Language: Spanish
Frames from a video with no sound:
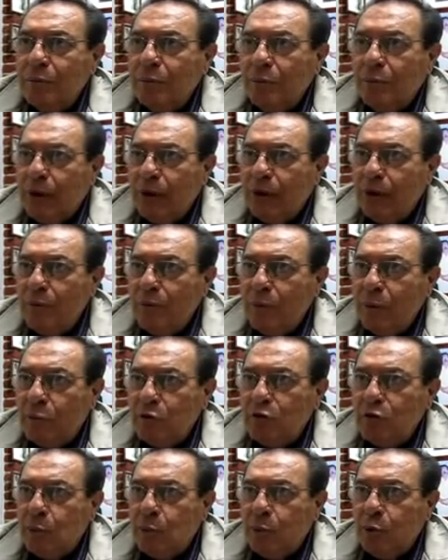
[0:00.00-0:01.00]
aquel
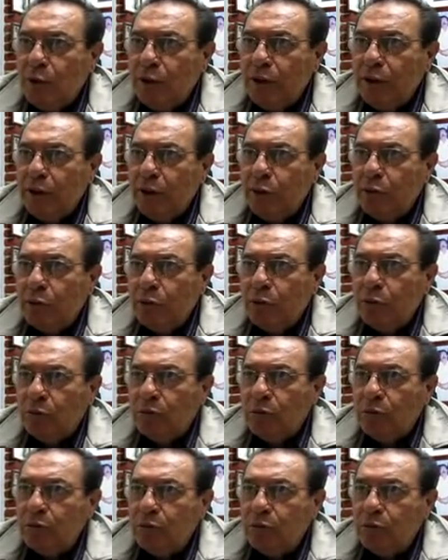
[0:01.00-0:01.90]
famoso político